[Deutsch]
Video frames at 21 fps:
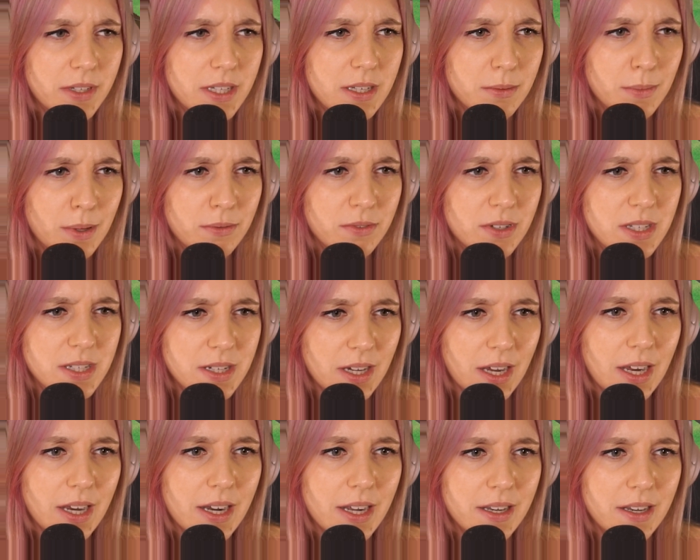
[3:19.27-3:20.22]
nicht mehr
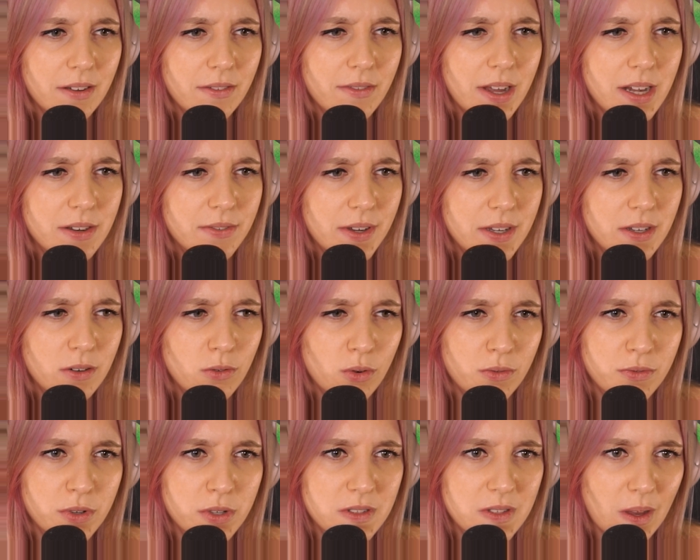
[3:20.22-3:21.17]
Windräder in der Welt, wenn die nur
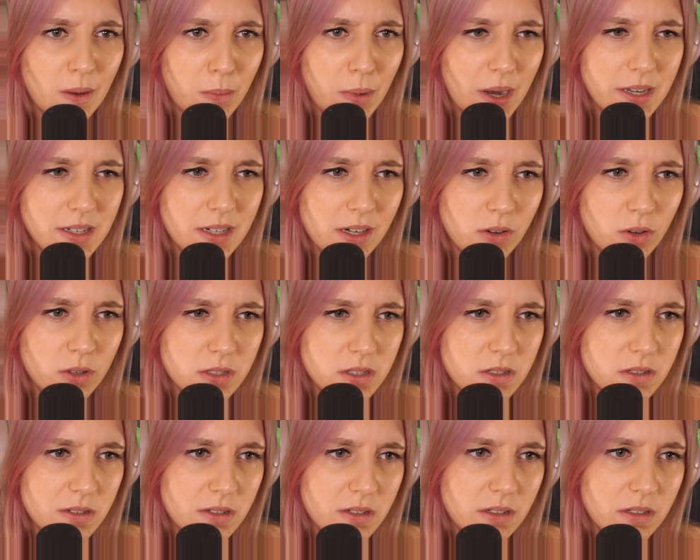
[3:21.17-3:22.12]
40 Blätter
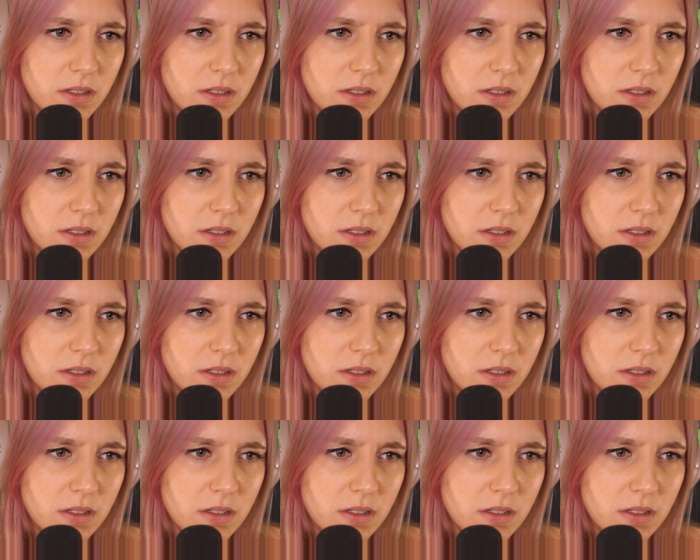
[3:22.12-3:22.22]
kosten? Das